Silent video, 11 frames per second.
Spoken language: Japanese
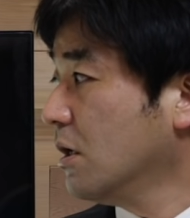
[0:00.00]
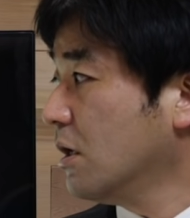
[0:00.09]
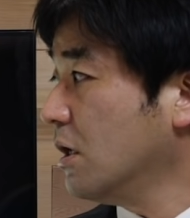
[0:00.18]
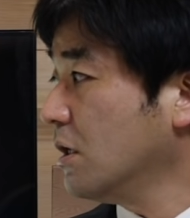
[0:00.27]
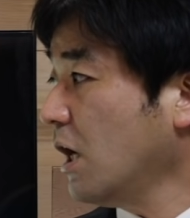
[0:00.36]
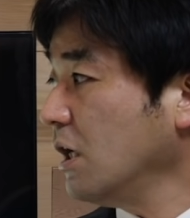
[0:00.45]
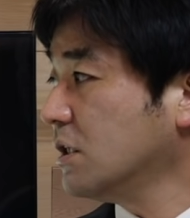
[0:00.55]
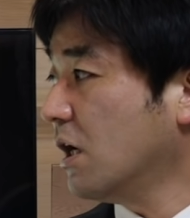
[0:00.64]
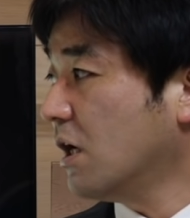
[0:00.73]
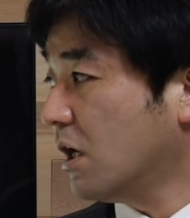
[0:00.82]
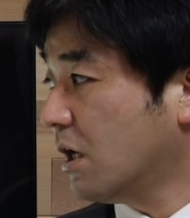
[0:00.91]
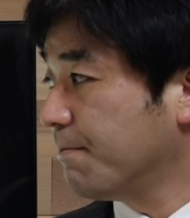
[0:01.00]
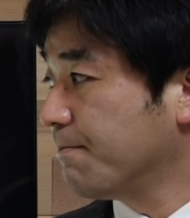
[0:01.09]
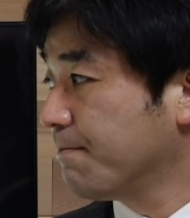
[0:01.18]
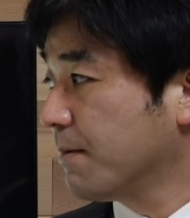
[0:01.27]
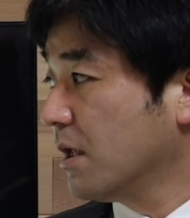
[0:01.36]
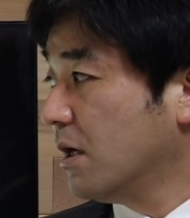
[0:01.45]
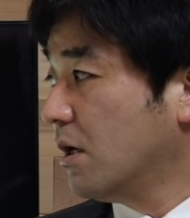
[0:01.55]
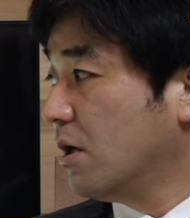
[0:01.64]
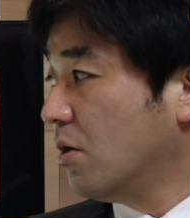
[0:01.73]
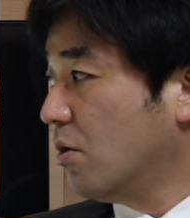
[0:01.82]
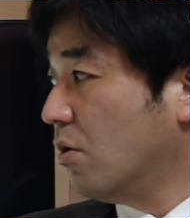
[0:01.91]
え第3波、
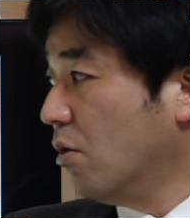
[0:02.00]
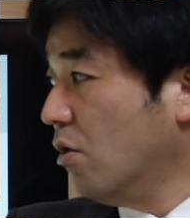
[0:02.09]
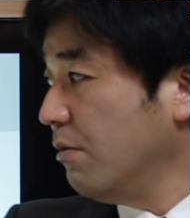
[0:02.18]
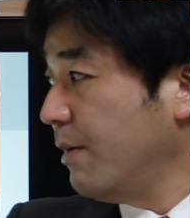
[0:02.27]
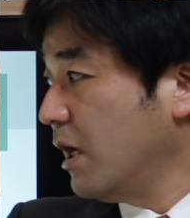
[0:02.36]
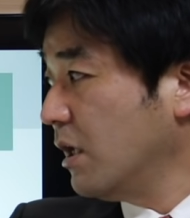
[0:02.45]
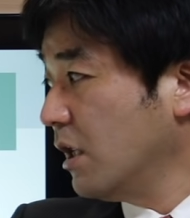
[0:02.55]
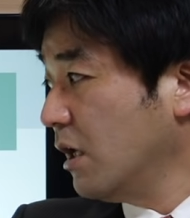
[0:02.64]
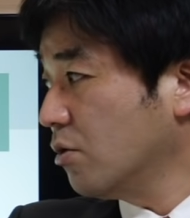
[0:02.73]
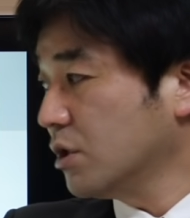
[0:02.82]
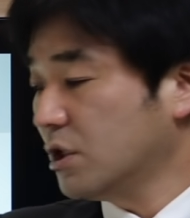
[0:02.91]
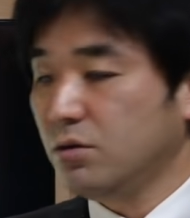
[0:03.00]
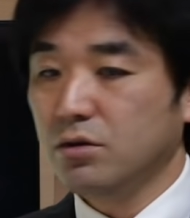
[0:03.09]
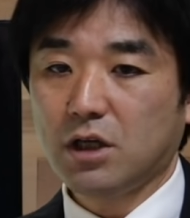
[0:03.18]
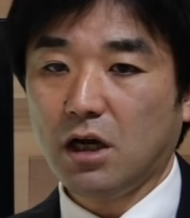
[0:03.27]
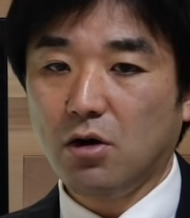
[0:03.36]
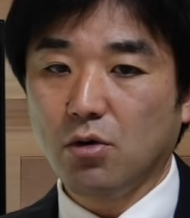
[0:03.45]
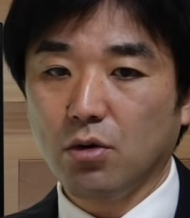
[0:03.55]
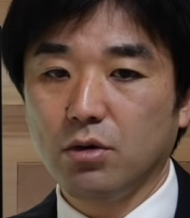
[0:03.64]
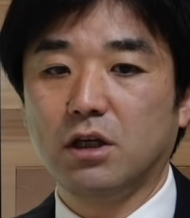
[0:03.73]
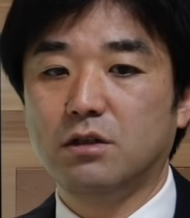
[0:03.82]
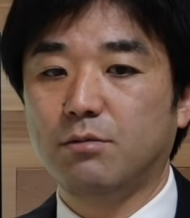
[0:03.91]
欧米で都市封鎖が起
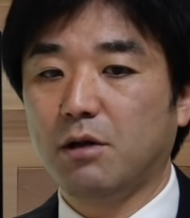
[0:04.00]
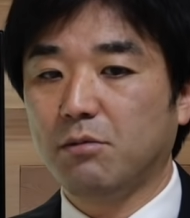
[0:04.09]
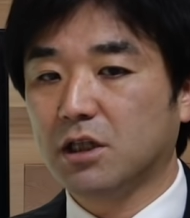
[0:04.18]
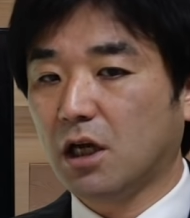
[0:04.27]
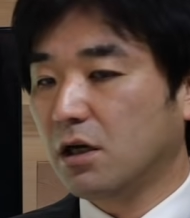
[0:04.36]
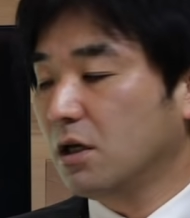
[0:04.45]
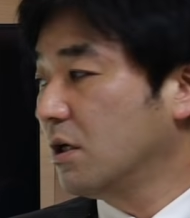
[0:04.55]
こってしまいました。